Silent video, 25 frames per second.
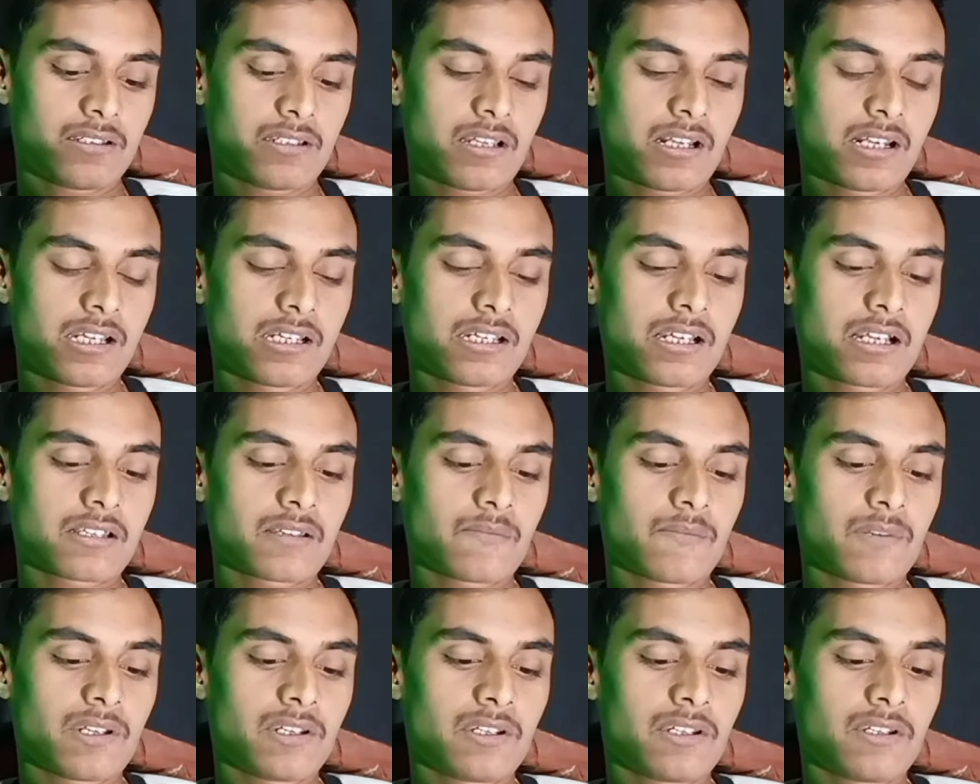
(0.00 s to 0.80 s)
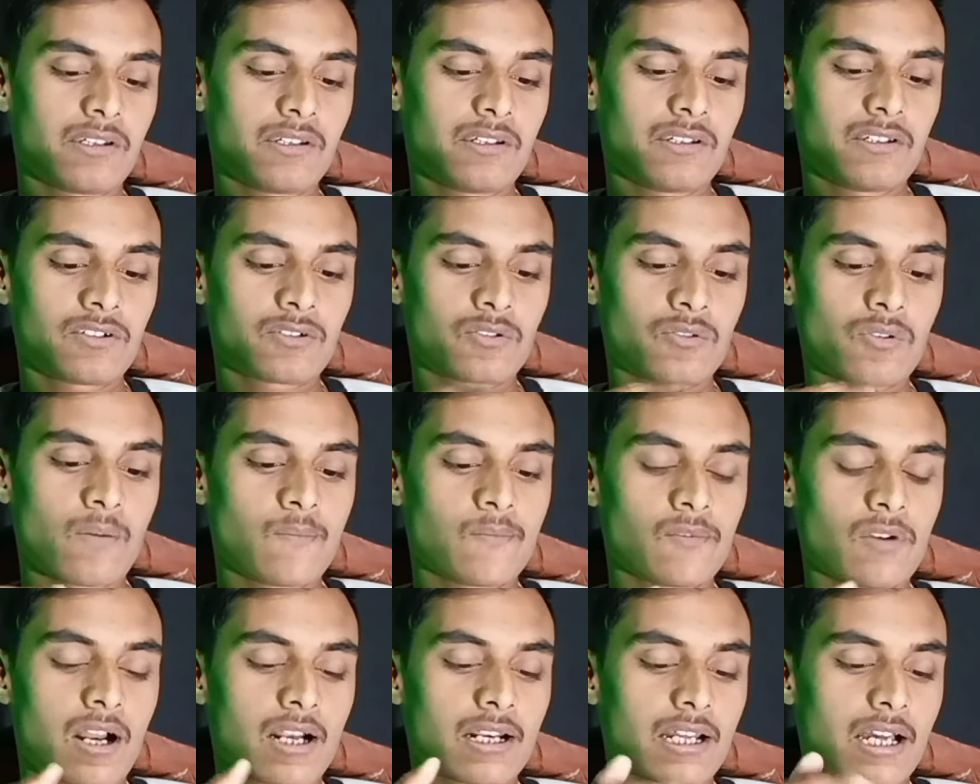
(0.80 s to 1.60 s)
चलिए यहाँ से मैं
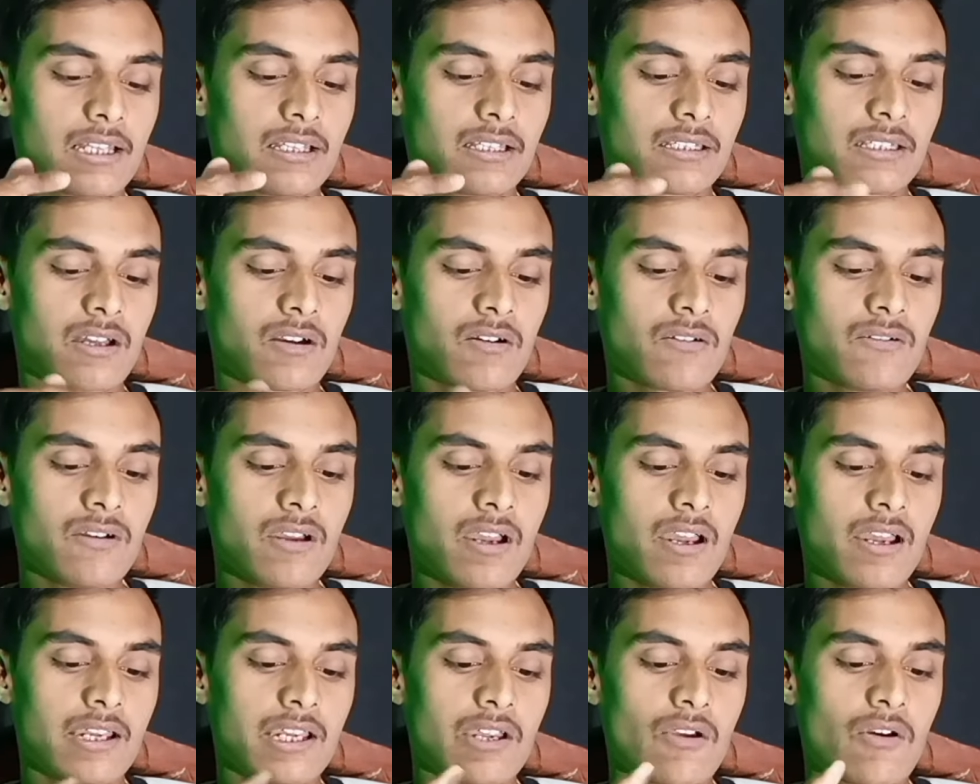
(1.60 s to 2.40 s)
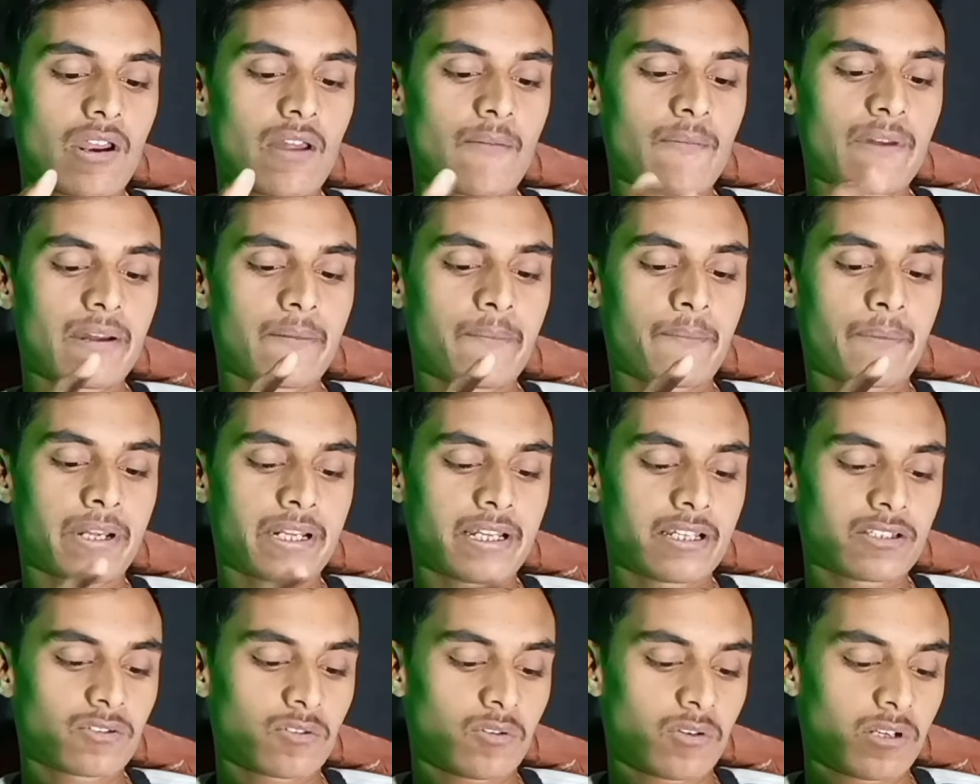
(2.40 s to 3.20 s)
स्टॉप को हटा देता हूँ ये वाला मेरा
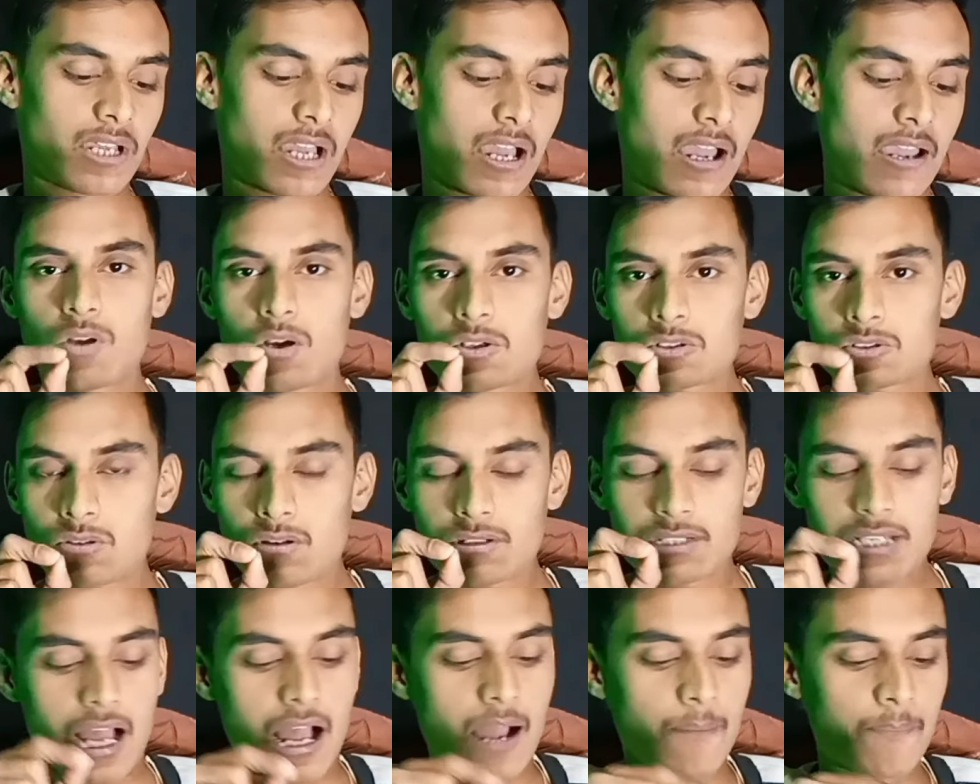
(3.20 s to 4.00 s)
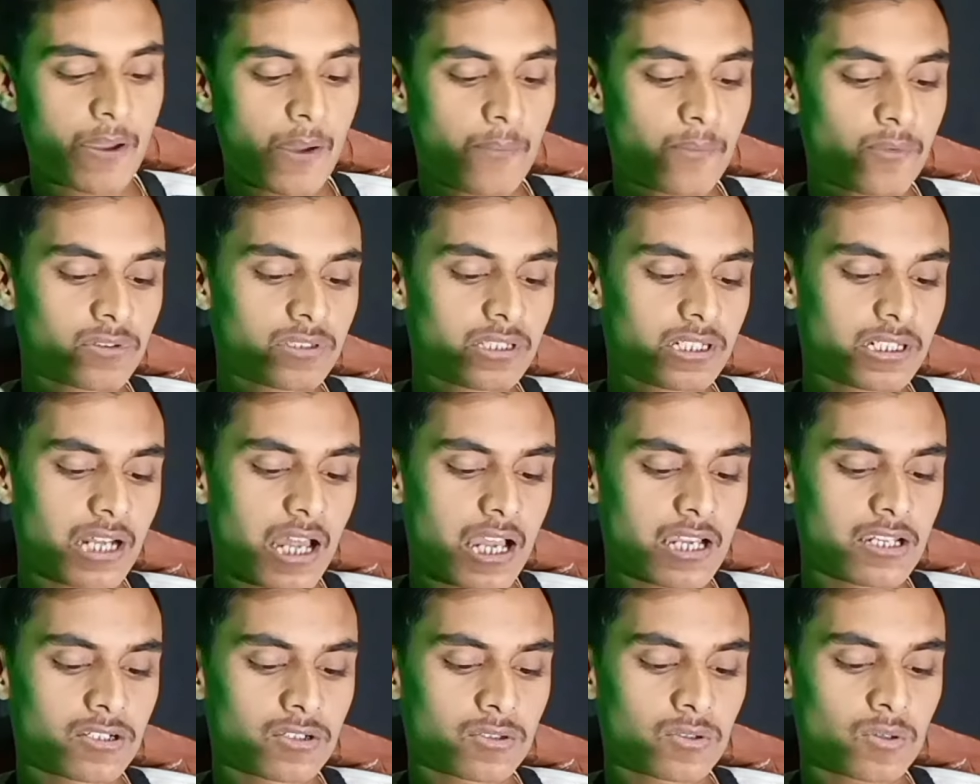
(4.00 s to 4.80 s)
फ्रेश हो गया दोस्तों यहाँ पे आपको दिख
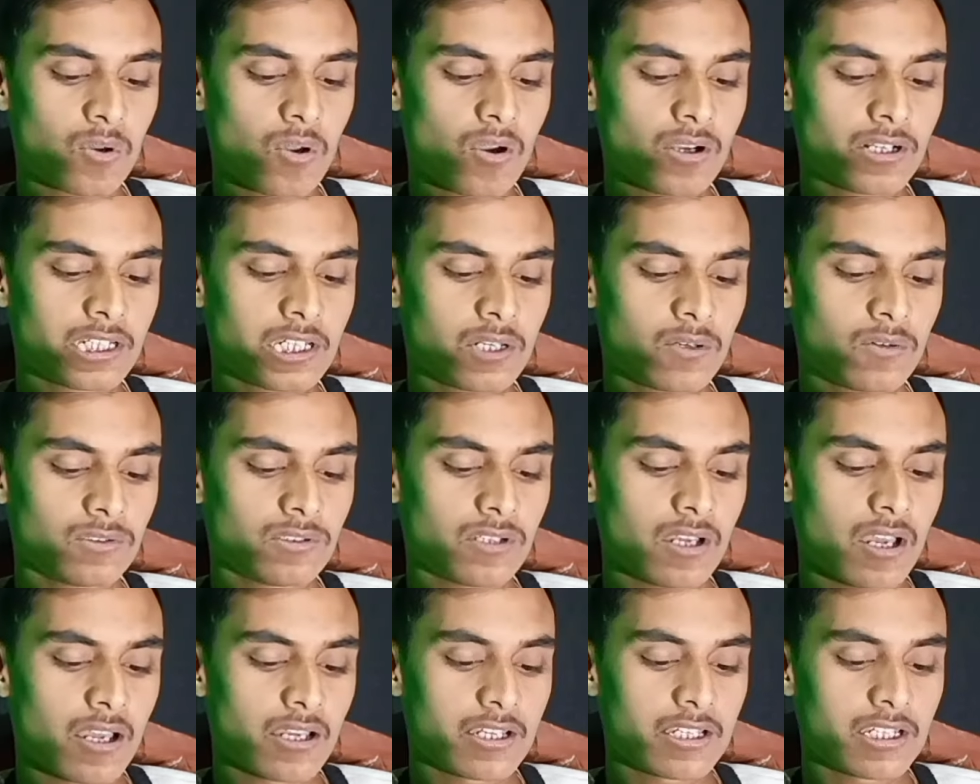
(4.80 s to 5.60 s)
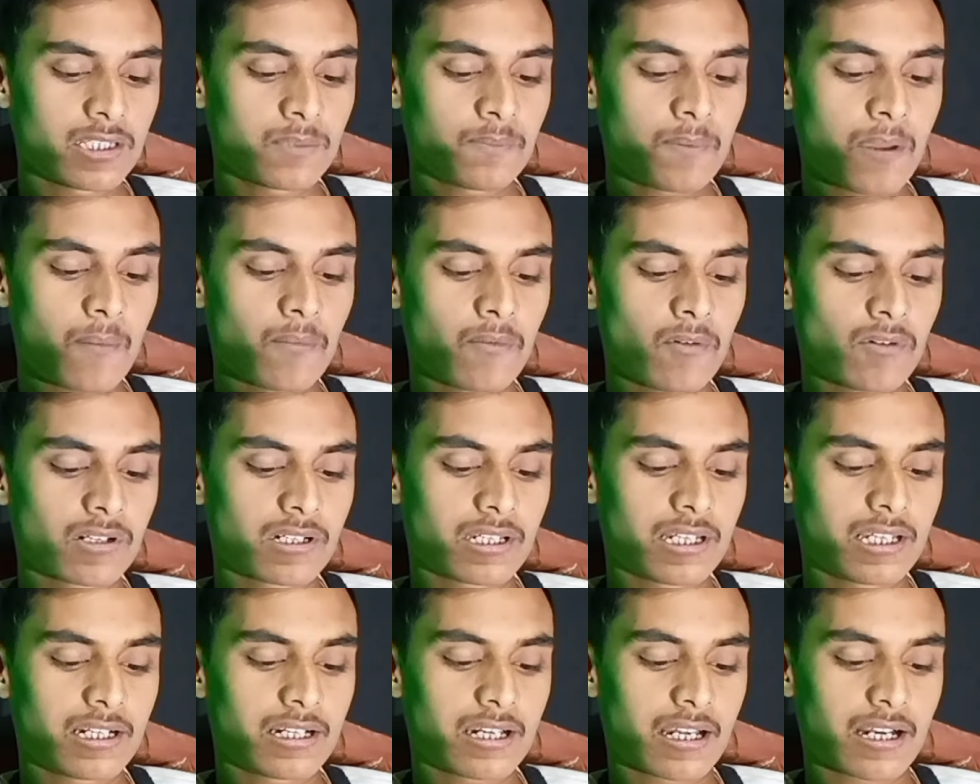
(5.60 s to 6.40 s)
रहा है स्ट्रॉन्ग यूज इस पे आपको
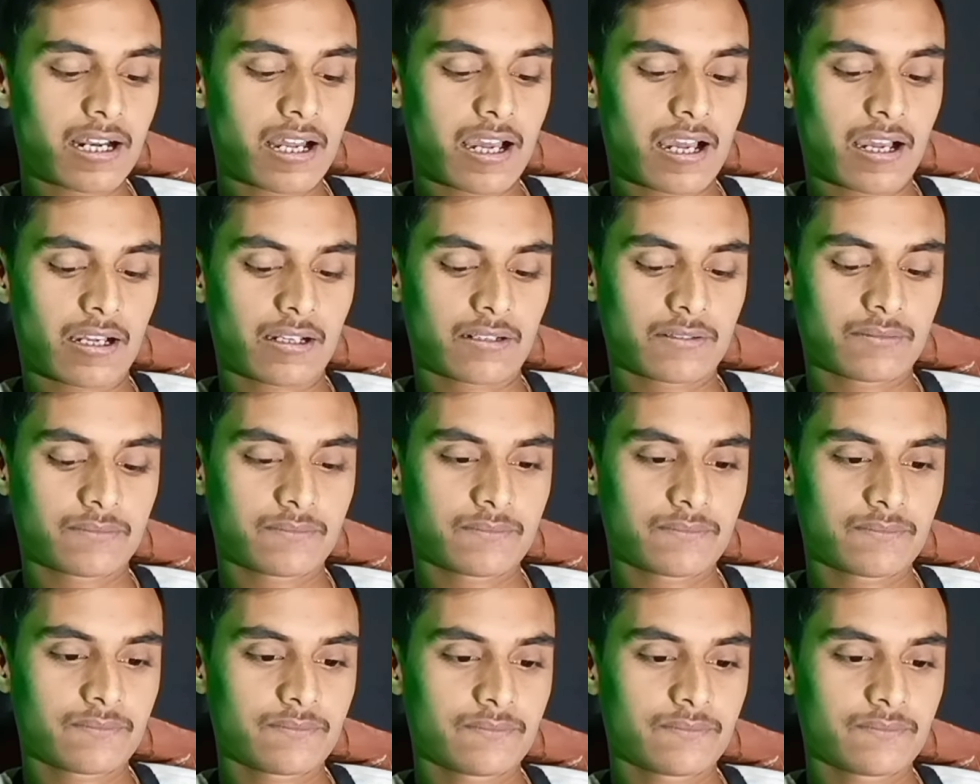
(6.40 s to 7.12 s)
क्लिक करना है